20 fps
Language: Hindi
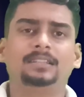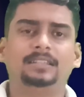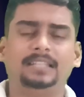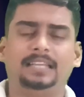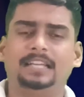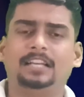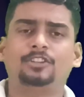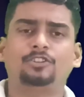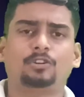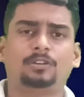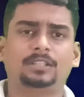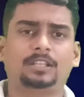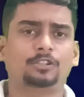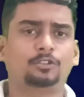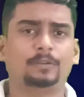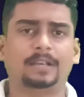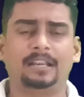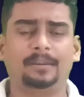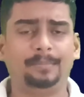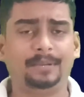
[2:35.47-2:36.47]
तेरह चौदह
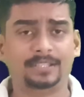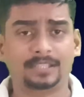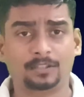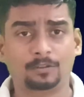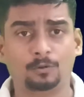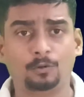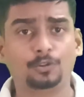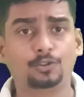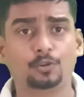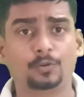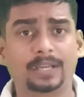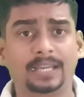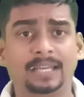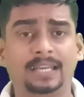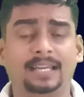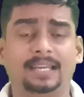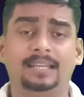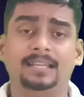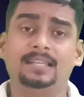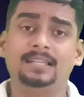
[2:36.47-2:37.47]
सौ एडमिशन हो चुके
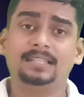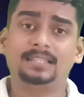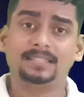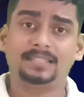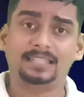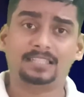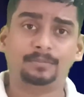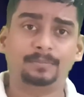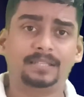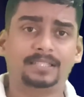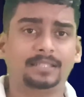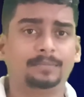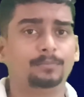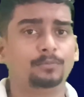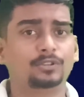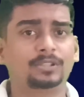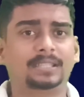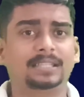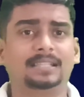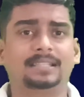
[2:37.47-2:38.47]
हैं जिसमें से
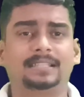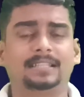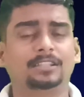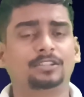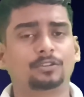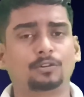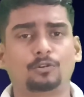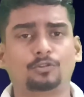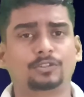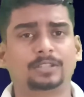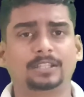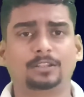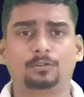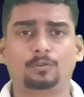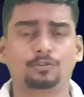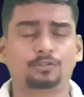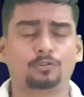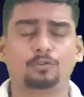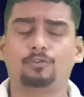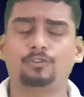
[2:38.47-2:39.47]
मुश्किल से सौ से
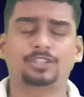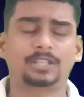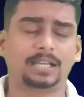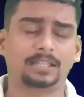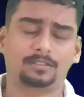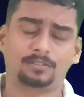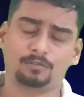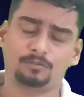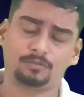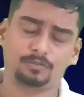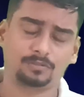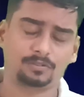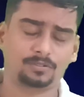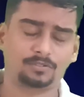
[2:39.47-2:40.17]
दो सौ को छात्रों